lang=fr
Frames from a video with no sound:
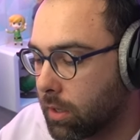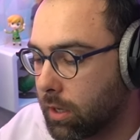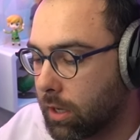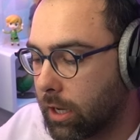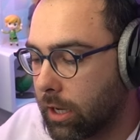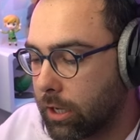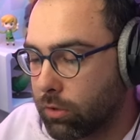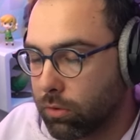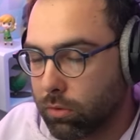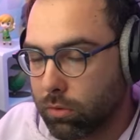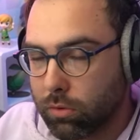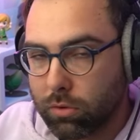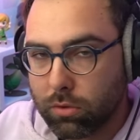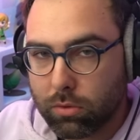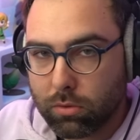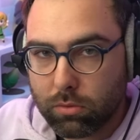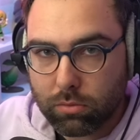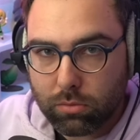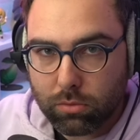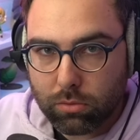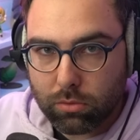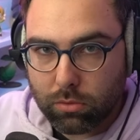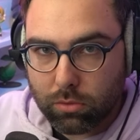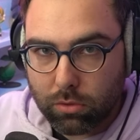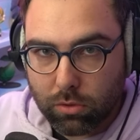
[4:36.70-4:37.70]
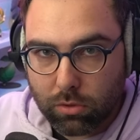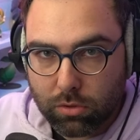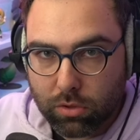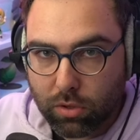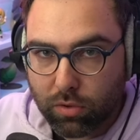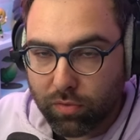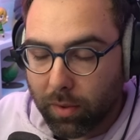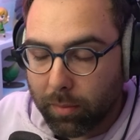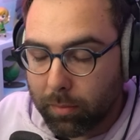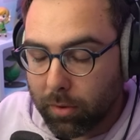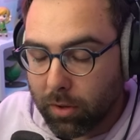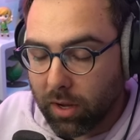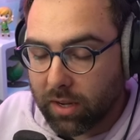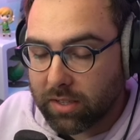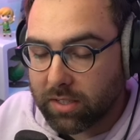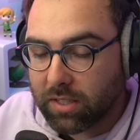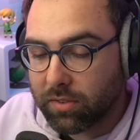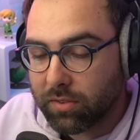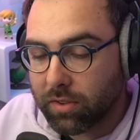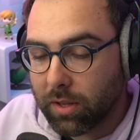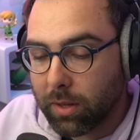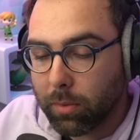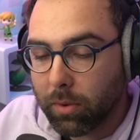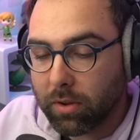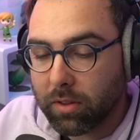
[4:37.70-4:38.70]
et donc de se familiariser
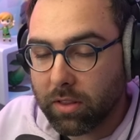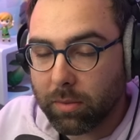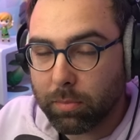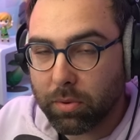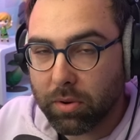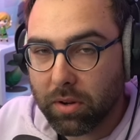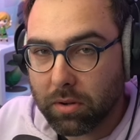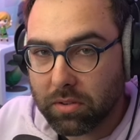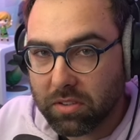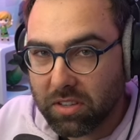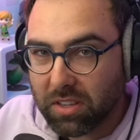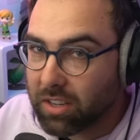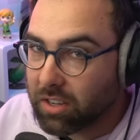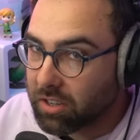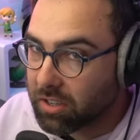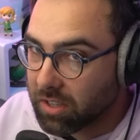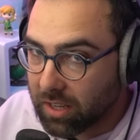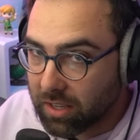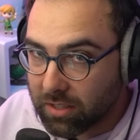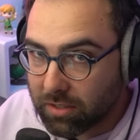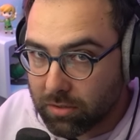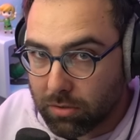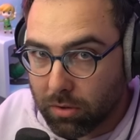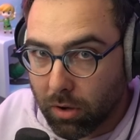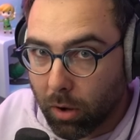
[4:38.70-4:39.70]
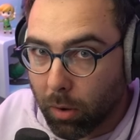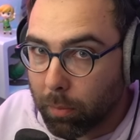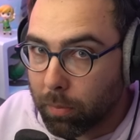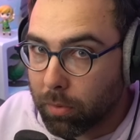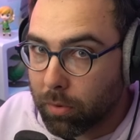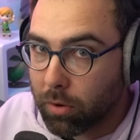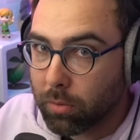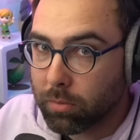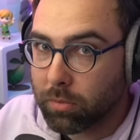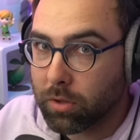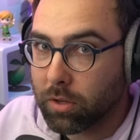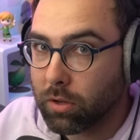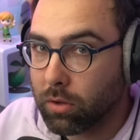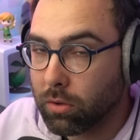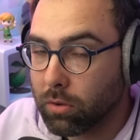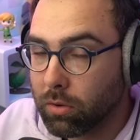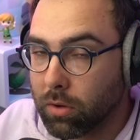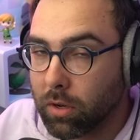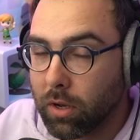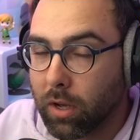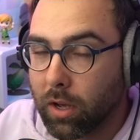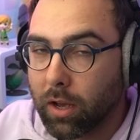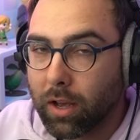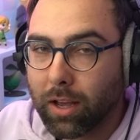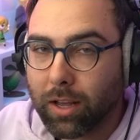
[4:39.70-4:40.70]
finalement avec des Pokémon qu'ils connaissent en premier lieu,
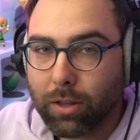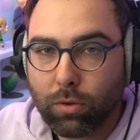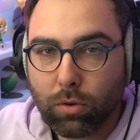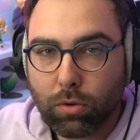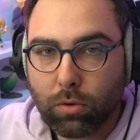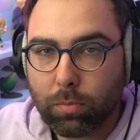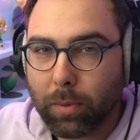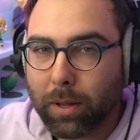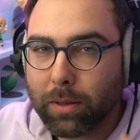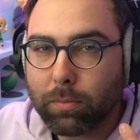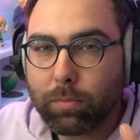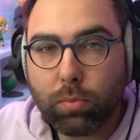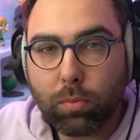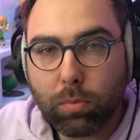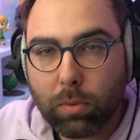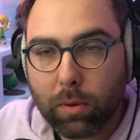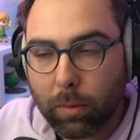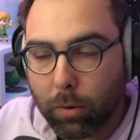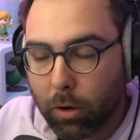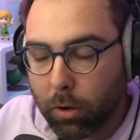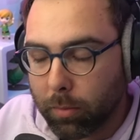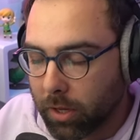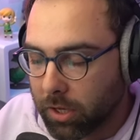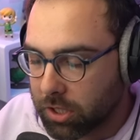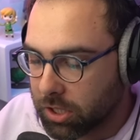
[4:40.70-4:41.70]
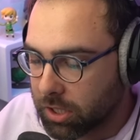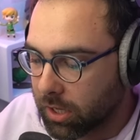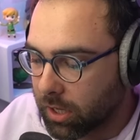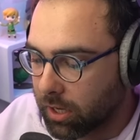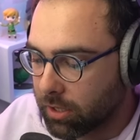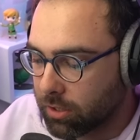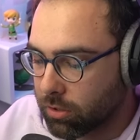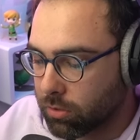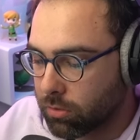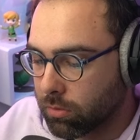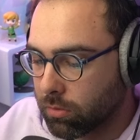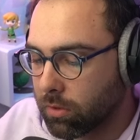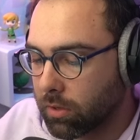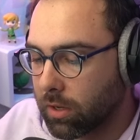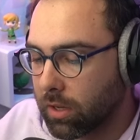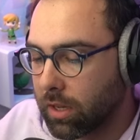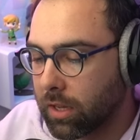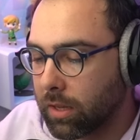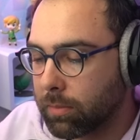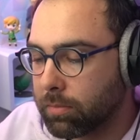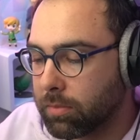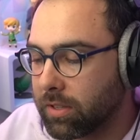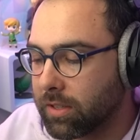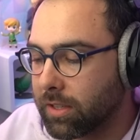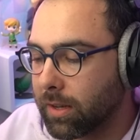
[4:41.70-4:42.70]
donc mettre première génération,
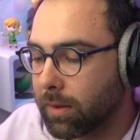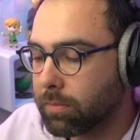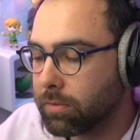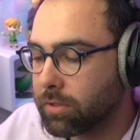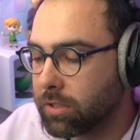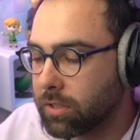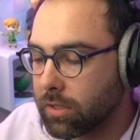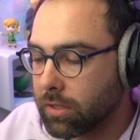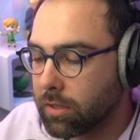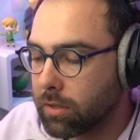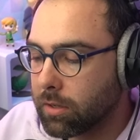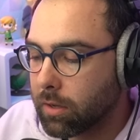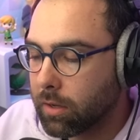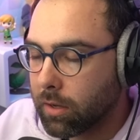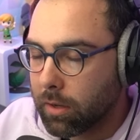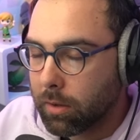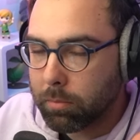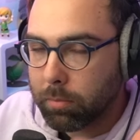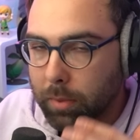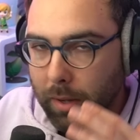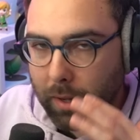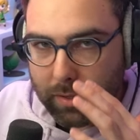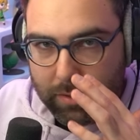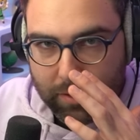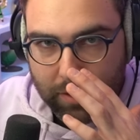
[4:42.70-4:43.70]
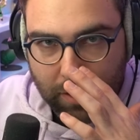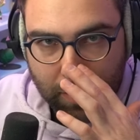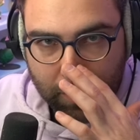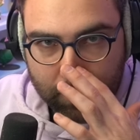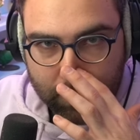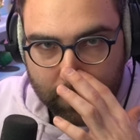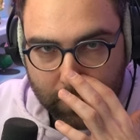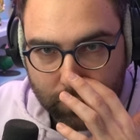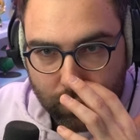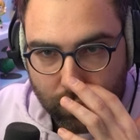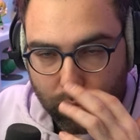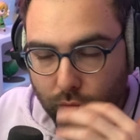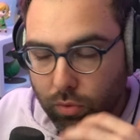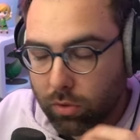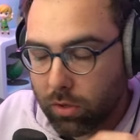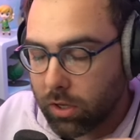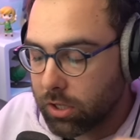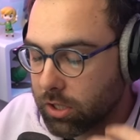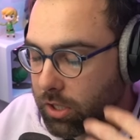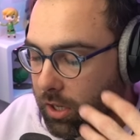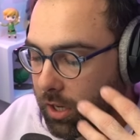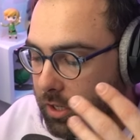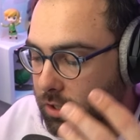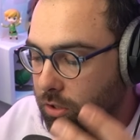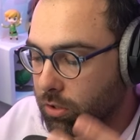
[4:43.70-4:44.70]
et petit à petit partir comme ça sur toutes les
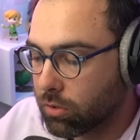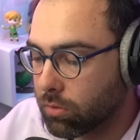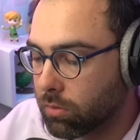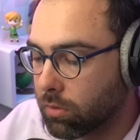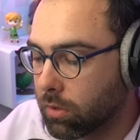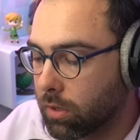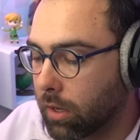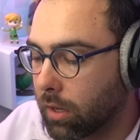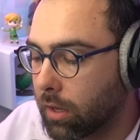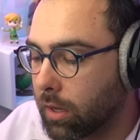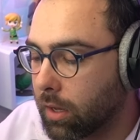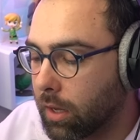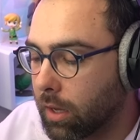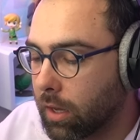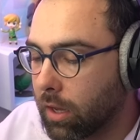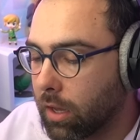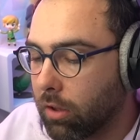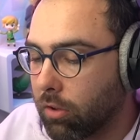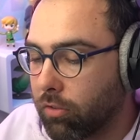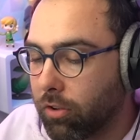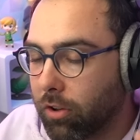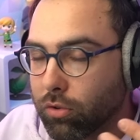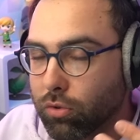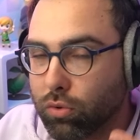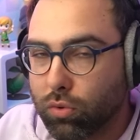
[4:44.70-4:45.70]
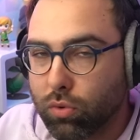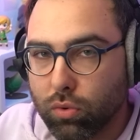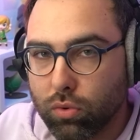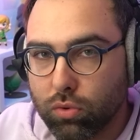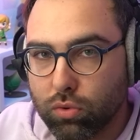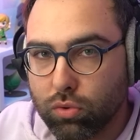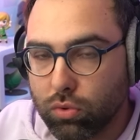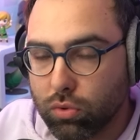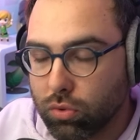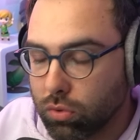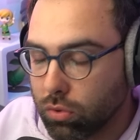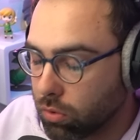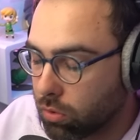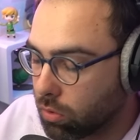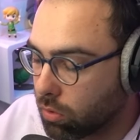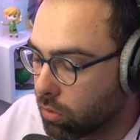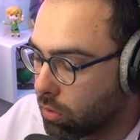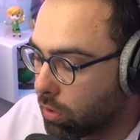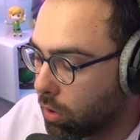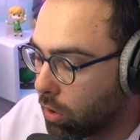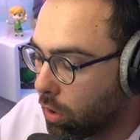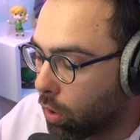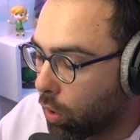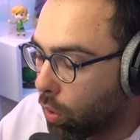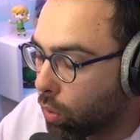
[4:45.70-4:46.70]
générations et, faire du contenu euh,
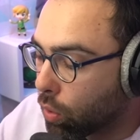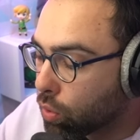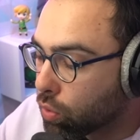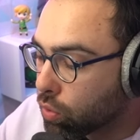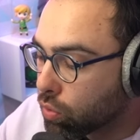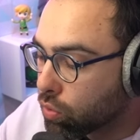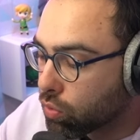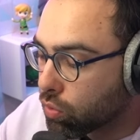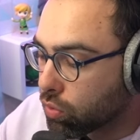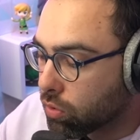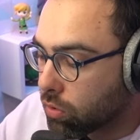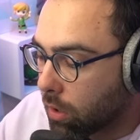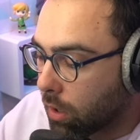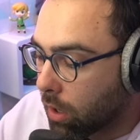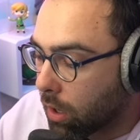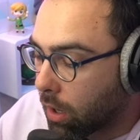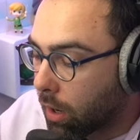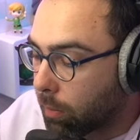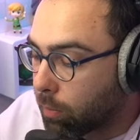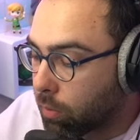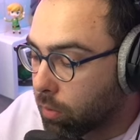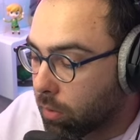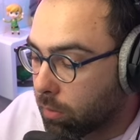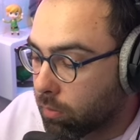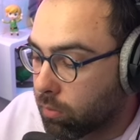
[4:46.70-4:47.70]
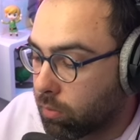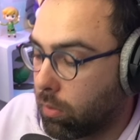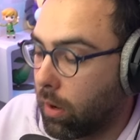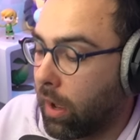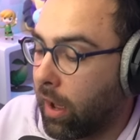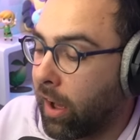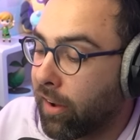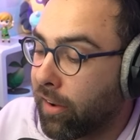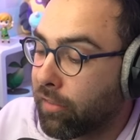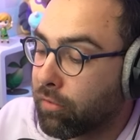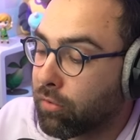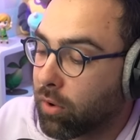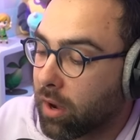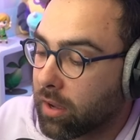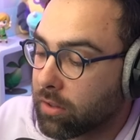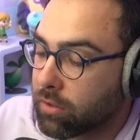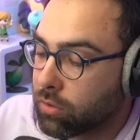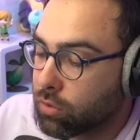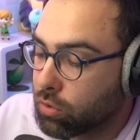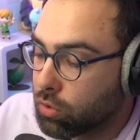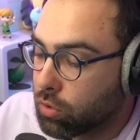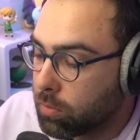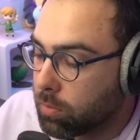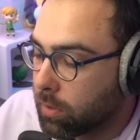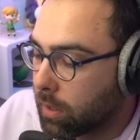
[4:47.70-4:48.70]
au compte-goutte. Alors, avoir à voir du
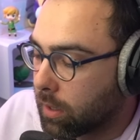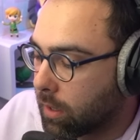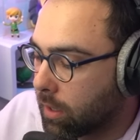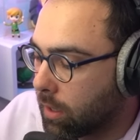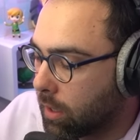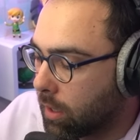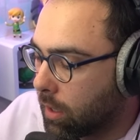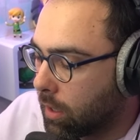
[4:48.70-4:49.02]
coup, mais